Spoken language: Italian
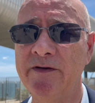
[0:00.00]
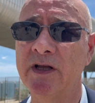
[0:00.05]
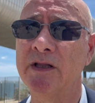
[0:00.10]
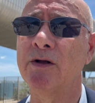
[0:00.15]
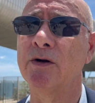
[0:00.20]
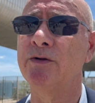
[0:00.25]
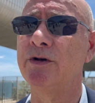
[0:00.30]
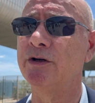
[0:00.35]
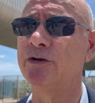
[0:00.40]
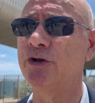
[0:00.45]

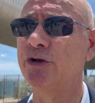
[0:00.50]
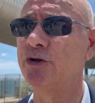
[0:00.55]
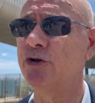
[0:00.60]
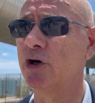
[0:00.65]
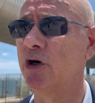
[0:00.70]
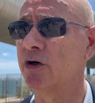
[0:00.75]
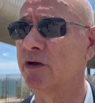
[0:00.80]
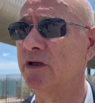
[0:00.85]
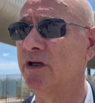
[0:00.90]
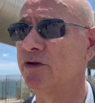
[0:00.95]
entro dieci
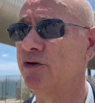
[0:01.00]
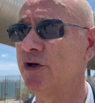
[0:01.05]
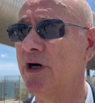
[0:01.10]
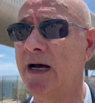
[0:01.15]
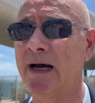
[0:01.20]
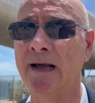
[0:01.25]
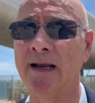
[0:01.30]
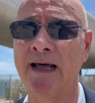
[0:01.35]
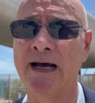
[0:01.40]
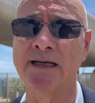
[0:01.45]
giorni
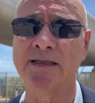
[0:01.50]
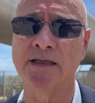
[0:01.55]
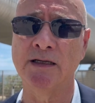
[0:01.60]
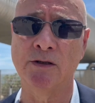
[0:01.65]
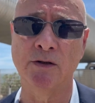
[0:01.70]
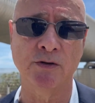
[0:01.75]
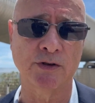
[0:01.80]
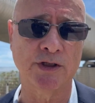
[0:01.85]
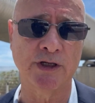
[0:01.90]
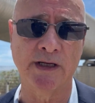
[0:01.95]
già
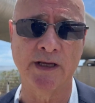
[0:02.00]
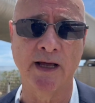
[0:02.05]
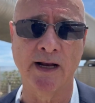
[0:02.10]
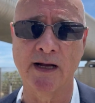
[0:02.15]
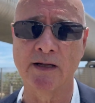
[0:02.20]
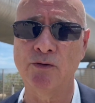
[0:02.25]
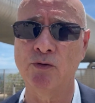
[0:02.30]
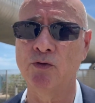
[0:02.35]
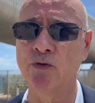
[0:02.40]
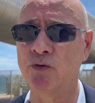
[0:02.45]
l'ASI
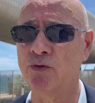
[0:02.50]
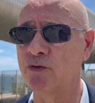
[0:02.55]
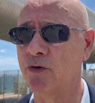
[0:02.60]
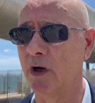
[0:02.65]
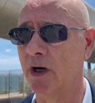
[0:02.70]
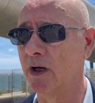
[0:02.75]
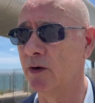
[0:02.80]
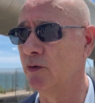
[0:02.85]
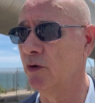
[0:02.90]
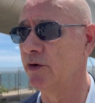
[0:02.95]
consegnerà
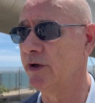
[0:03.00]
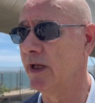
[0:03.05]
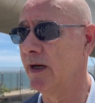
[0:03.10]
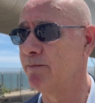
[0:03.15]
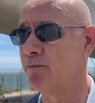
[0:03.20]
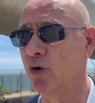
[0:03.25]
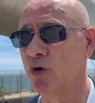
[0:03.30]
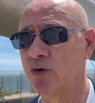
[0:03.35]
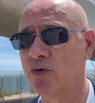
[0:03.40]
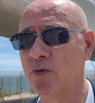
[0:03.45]
tutto all'autorità
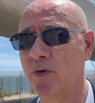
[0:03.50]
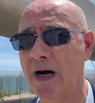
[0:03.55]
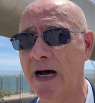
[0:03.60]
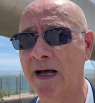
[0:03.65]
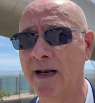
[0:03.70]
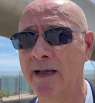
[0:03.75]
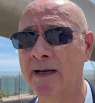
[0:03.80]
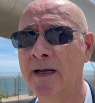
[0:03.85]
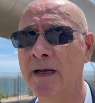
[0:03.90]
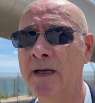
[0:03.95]

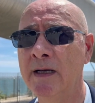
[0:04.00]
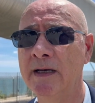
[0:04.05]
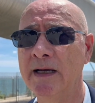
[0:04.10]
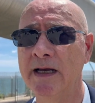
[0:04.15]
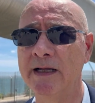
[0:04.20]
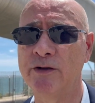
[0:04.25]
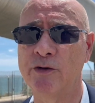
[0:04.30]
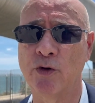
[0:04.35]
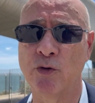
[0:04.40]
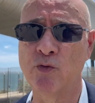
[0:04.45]
portuale,
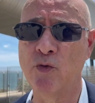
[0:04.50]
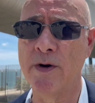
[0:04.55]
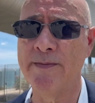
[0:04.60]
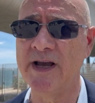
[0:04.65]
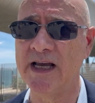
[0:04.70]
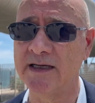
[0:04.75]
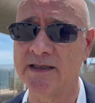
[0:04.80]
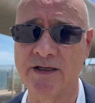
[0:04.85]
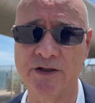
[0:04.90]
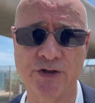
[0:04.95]
entro due
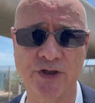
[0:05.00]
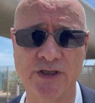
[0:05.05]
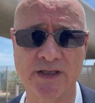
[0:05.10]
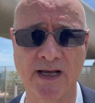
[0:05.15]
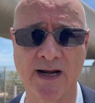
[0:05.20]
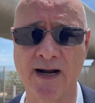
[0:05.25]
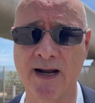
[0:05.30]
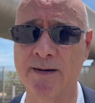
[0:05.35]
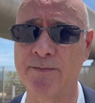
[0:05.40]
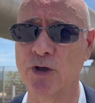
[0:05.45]
mesi ci
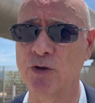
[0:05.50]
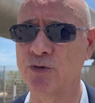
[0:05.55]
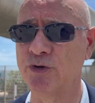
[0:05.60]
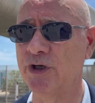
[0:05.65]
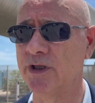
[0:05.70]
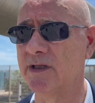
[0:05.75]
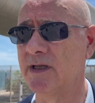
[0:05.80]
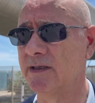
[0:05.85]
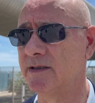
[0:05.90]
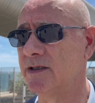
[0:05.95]
sarà la
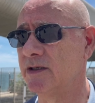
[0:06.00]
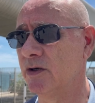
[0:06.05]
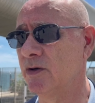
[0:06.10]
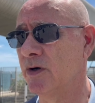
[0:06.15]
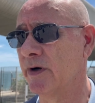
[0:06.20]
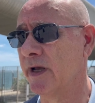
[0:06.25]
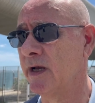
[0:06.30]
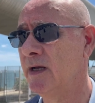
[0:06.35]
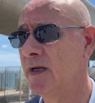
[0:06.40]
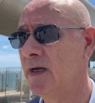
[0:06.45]

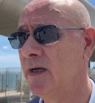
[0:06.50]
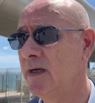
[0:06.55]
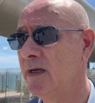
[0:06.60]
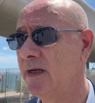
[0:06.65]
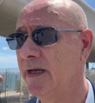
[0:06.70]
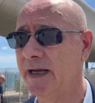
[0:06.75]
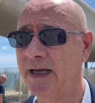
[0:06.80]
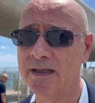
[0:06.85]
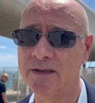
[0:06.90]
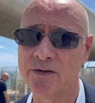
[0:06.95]
progettazione,
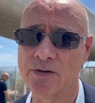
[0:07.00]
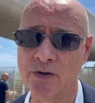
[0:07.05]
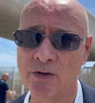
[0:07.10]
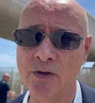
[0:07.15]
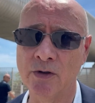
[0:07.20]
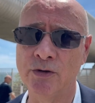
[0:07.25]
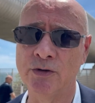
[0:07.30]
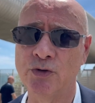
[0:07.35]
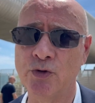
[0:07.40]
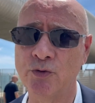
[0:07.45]

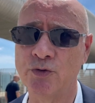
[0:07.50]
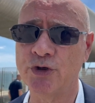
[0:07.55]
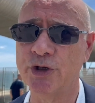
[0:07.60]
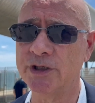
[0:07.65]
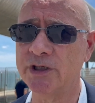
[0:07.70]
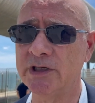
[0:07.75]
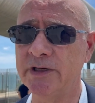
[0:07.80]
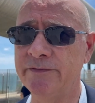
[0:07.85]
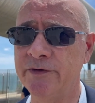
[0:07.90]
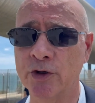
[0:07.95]
entro i
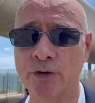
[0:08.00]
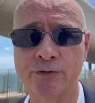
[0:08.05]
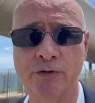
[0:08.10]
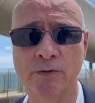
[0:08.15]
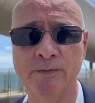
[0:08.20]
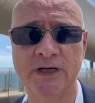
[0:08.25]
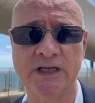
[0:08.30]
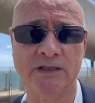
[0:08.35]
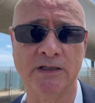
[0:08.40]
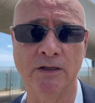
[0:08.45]
successivi
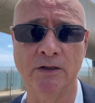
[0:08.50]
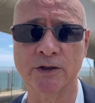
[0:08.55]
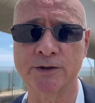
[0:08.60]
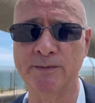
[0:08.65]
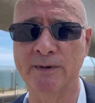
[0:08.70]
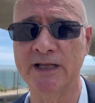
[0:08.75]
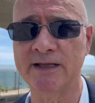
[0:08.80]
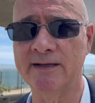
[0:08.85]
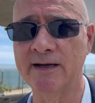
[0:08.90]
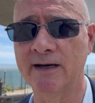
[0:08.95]
otto mesi lo
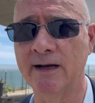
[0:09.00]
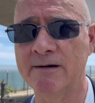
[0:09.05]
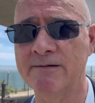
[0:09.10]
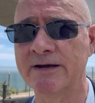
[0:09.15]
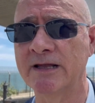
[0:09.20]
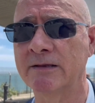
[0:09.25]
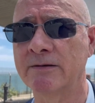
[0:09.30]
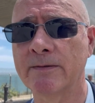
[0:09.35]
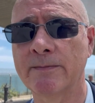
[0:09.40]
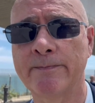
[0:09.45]

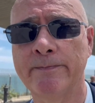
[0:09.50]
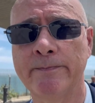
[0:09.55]
smantellamento.